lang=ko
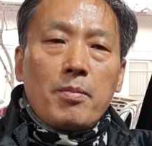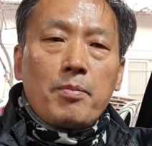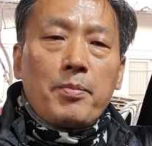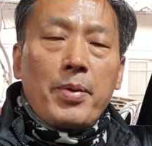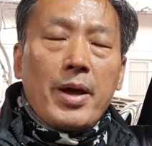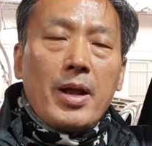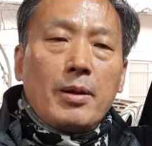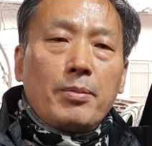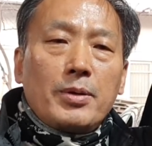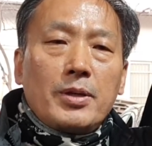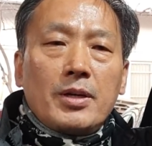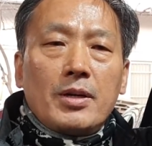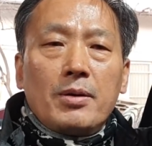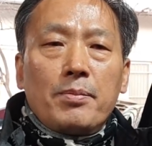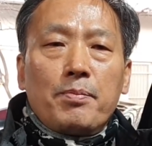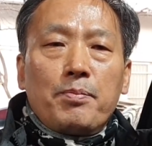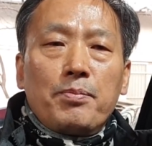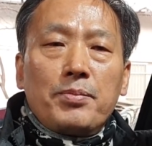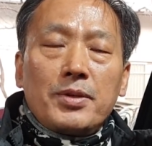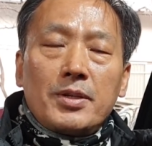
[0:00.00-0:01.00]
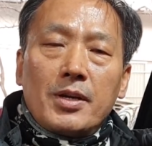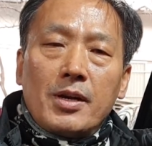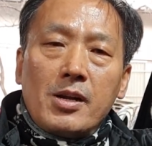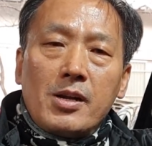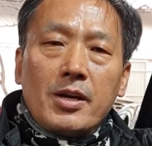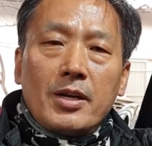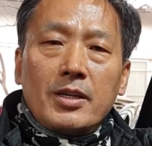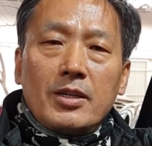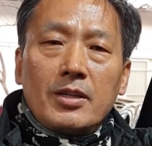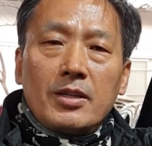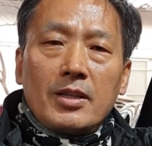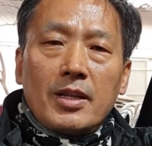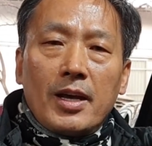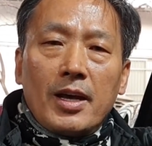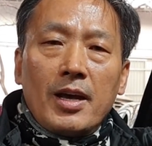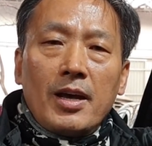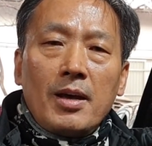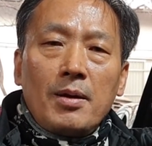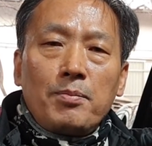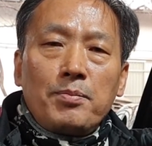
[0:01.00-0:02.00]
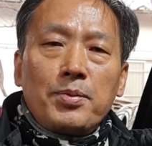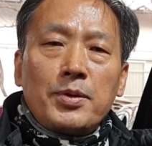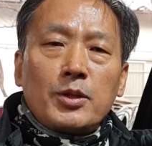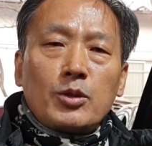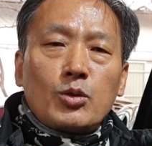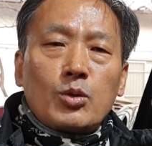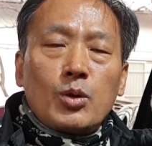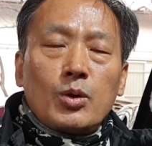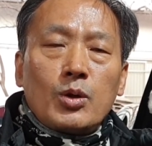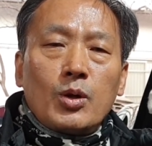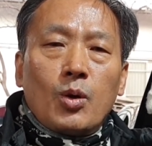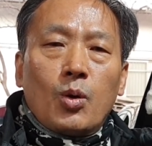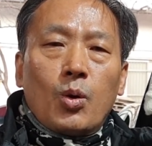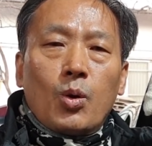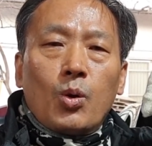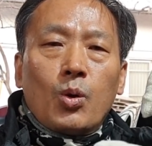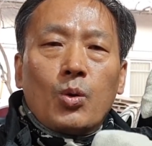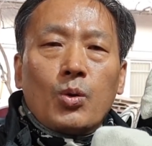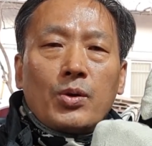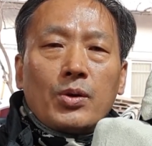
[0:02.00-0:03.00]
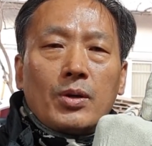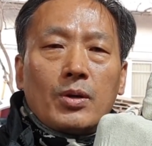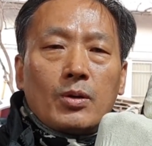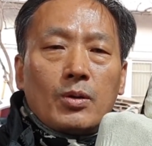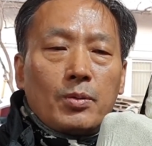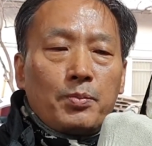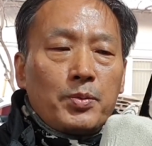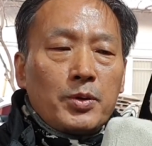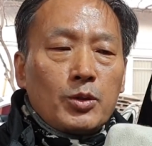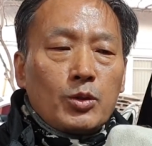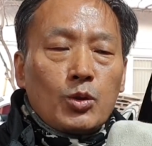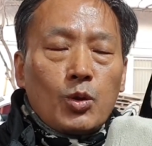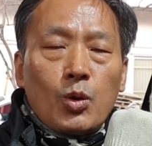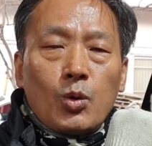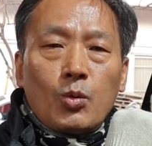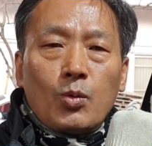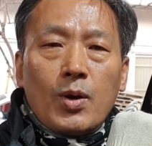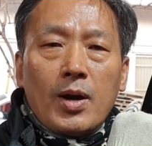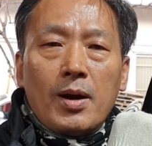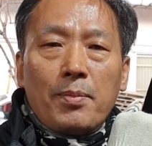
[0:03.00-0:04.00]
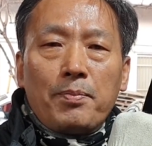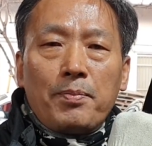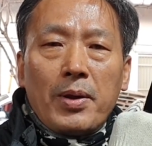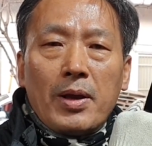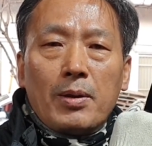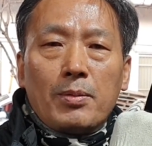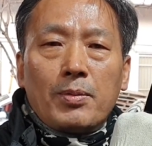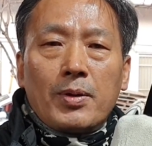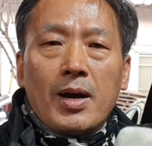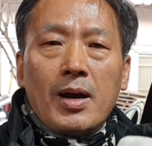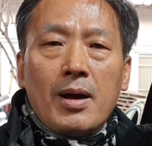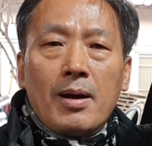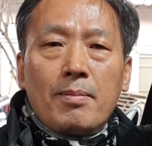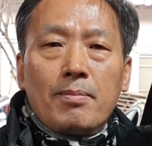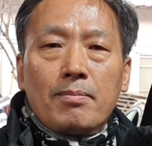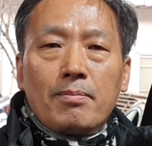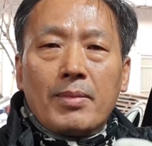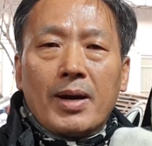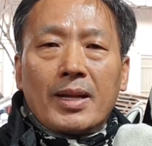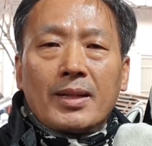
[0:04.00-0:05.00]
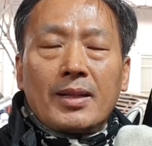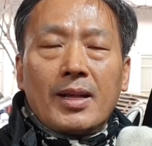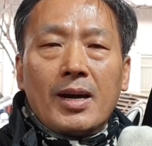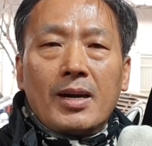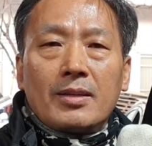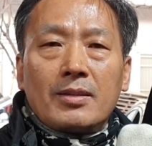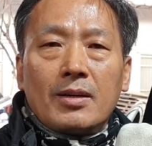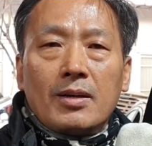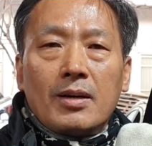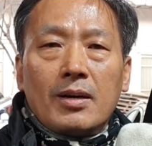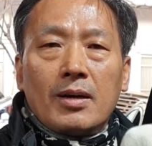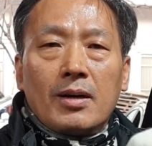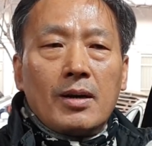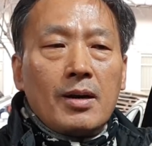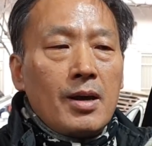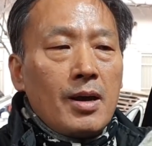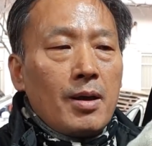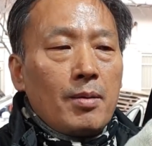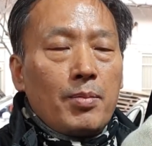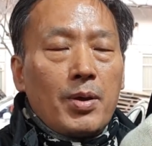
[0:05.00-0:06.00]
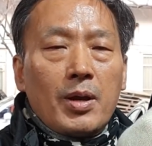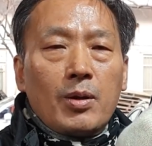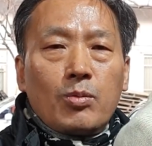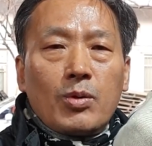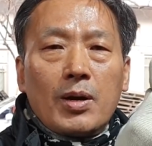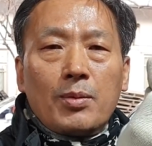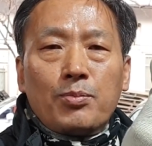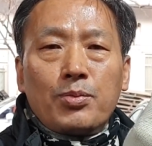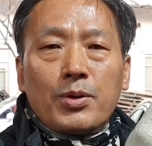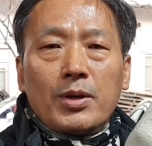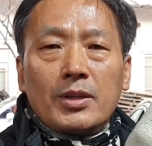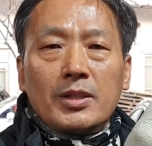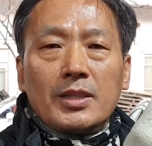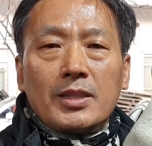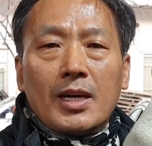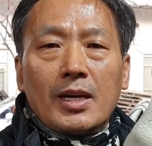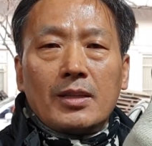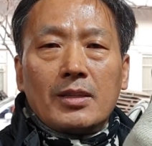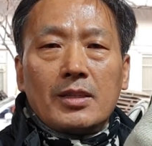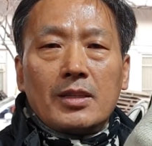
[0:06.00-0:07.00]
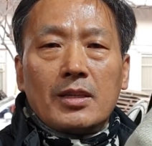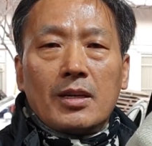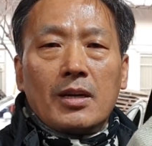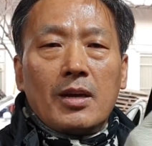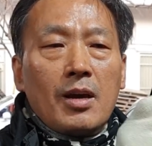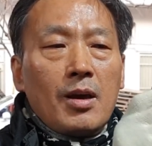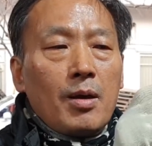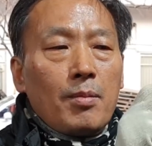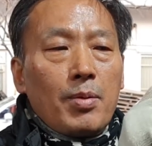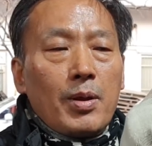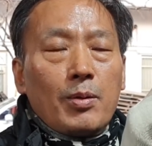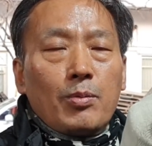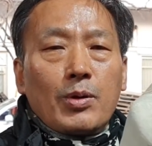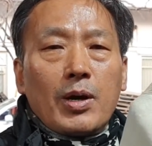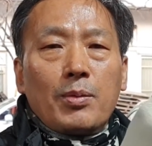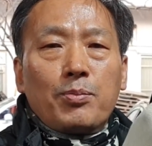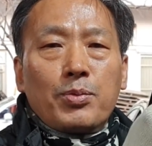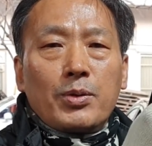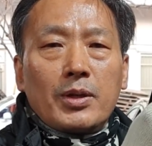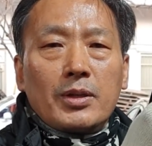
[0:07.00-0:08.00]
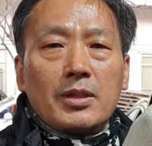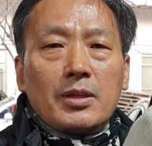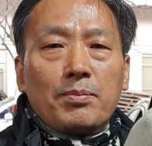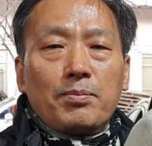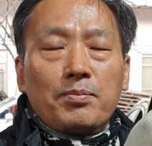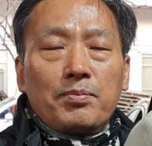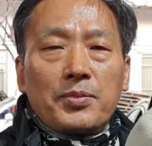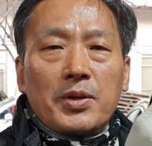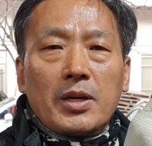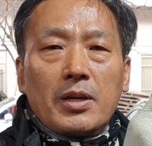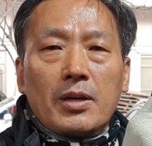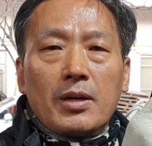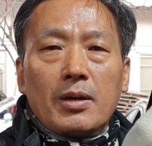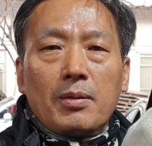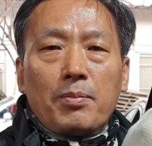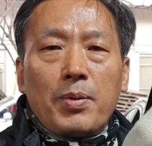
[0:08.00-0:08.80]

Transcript: 밸브는 열려 있는데 피스톤이 올라온 경우 피스톤과 밸브가 맞닿아서 밸브가 부러진다든지 밸브가 부러진 예,